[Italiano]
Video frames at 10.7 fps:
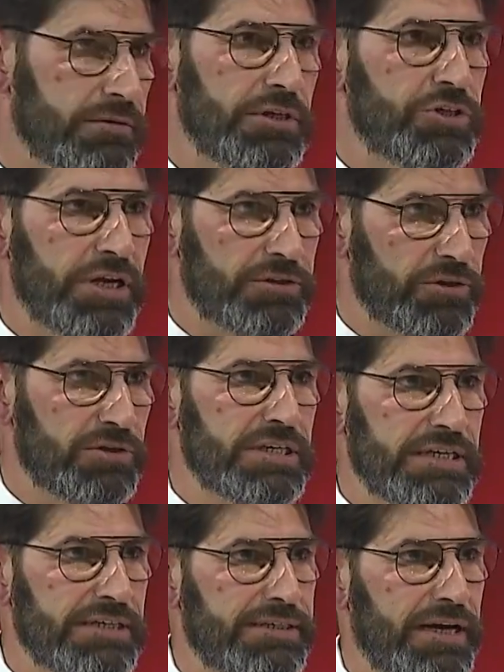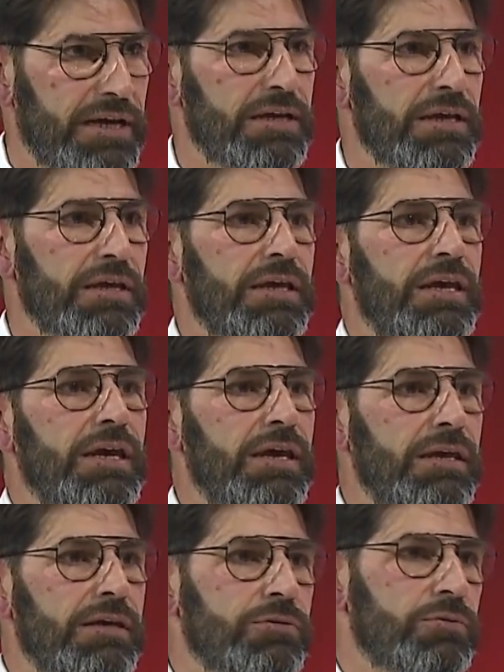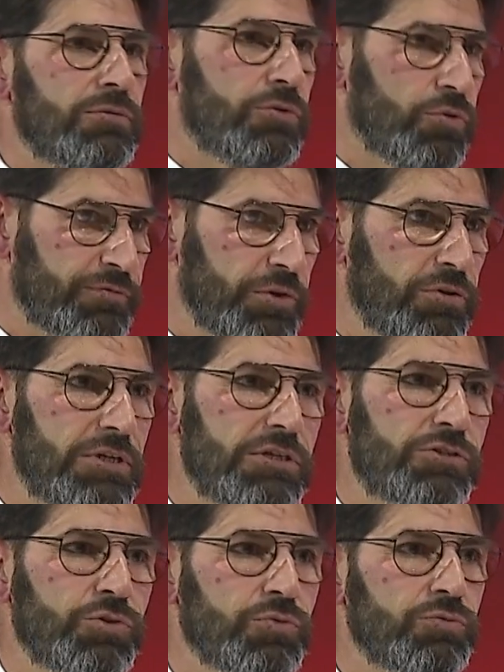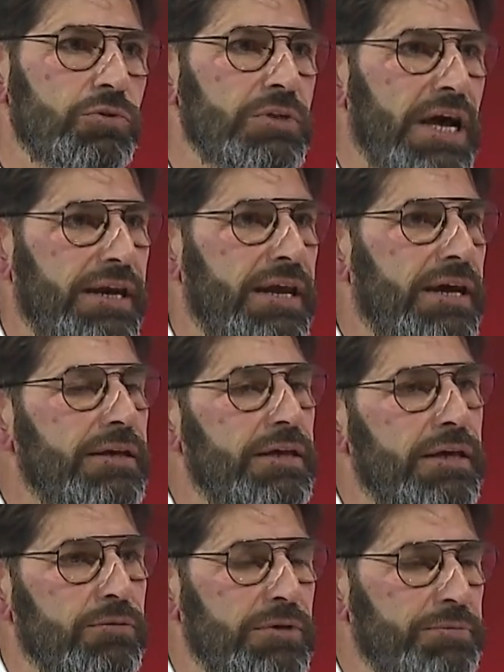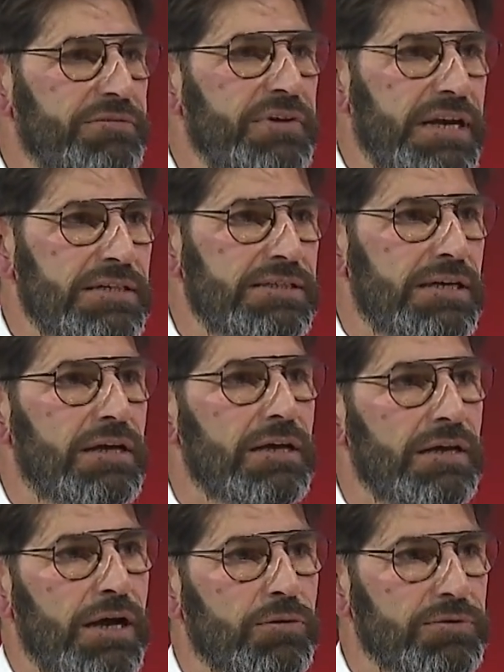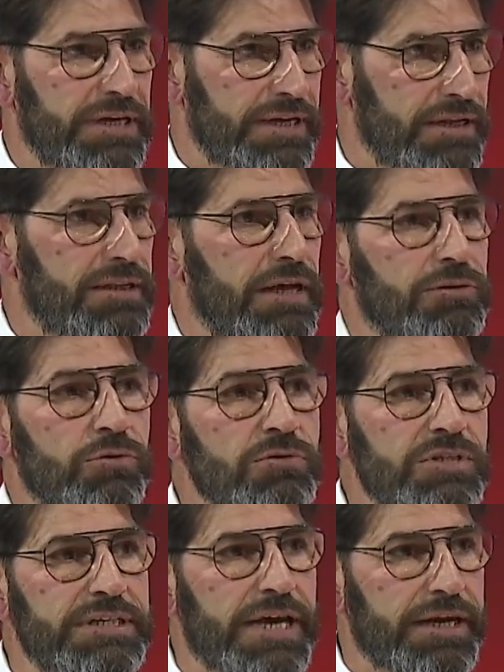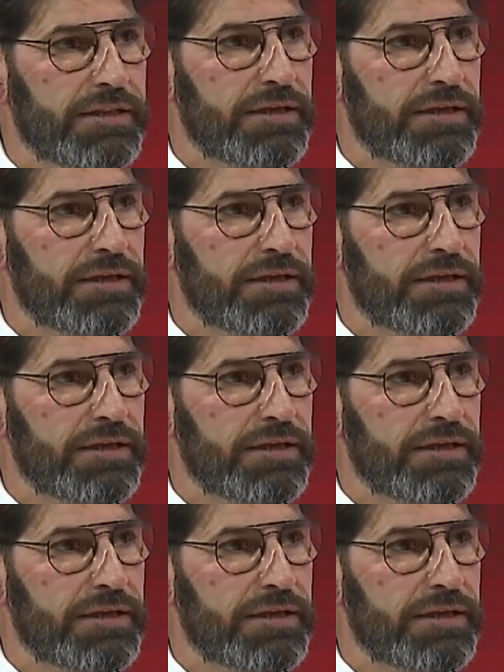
di centro-sinistra e con voto disgiunto dare anche una preferenza a un candidato consigliere